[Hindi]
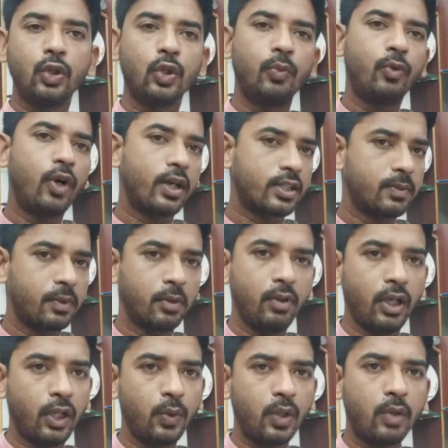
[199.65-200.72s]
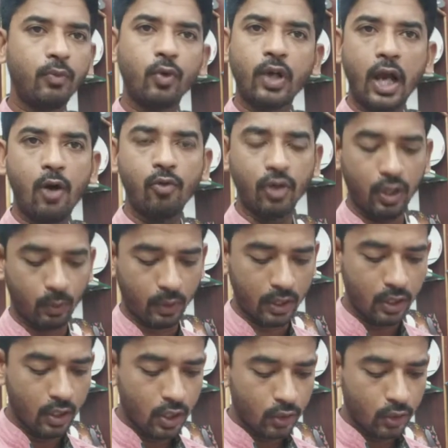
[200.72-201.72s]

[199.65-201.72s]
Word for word: तो वो एक्सेप्टेबल नहीं होगा वो काउंट नहीं होगा